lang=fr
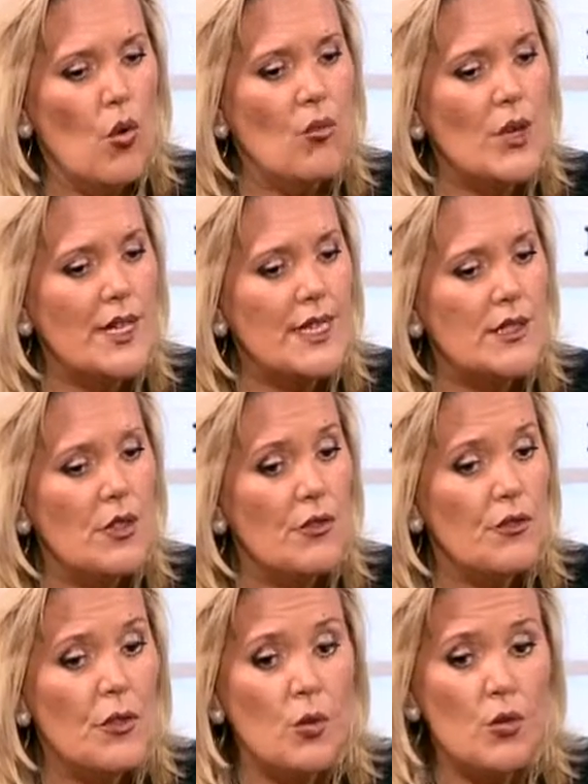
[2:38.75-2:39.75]
On voit que les
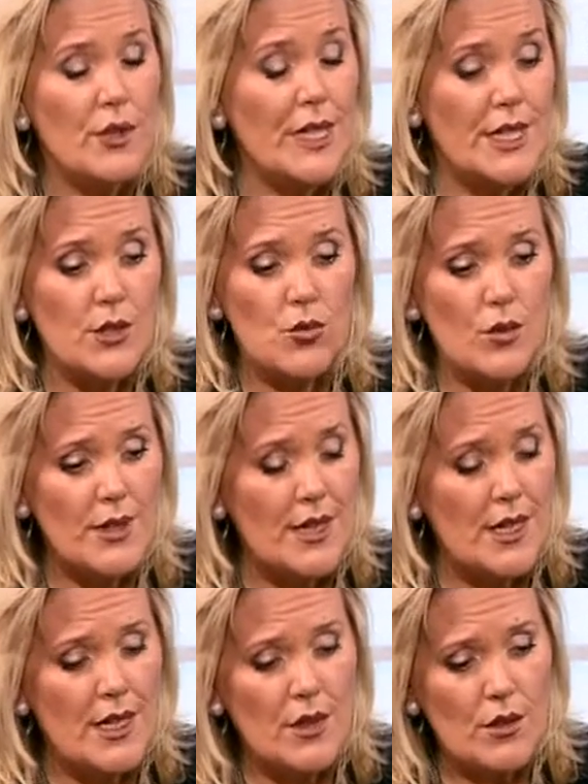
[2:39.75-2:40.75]
enfants ont des
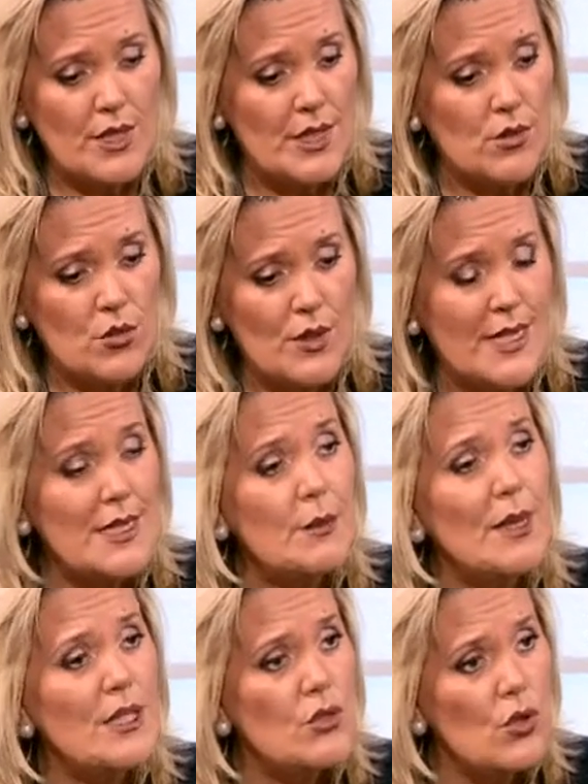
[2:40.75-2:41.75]
résultats euh, qui sont
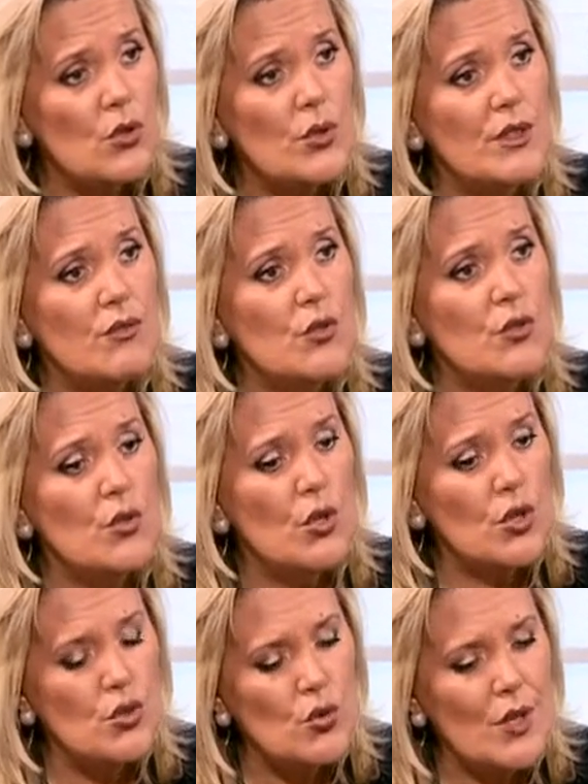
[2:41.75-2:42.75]
assez médiocres au niveau de
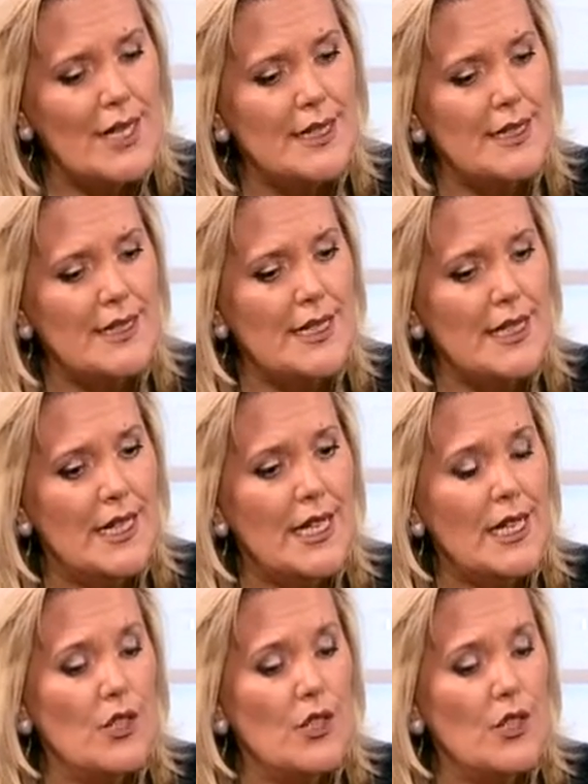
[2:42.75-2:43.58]
leur scolarité.